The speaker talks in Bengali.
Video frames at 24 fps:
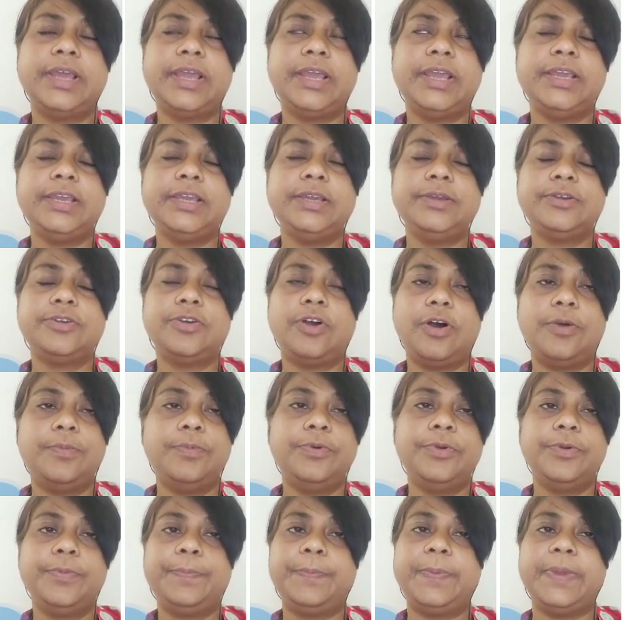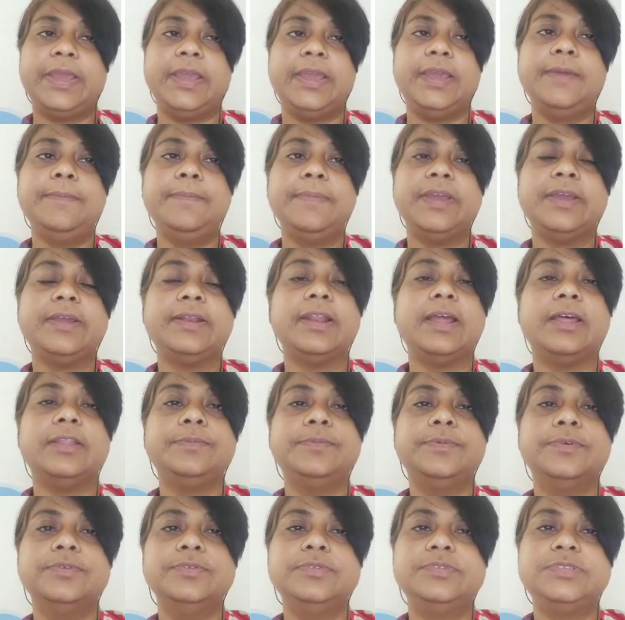এই খবর পেয়ে মেঘনাথ
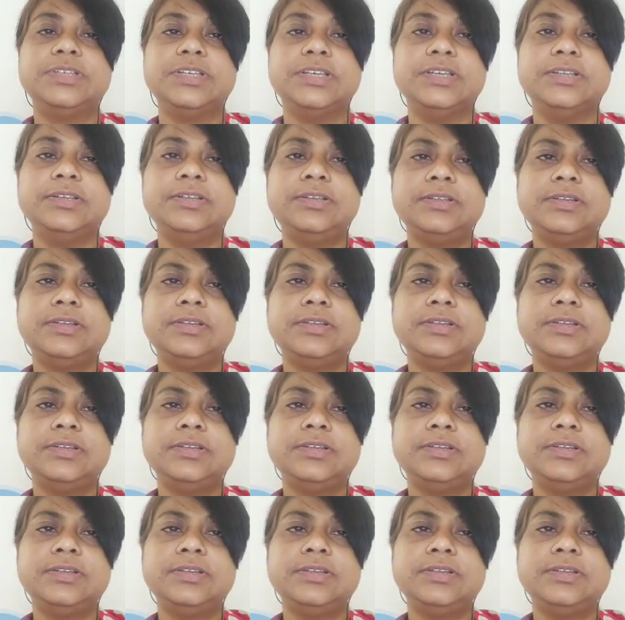বলছেন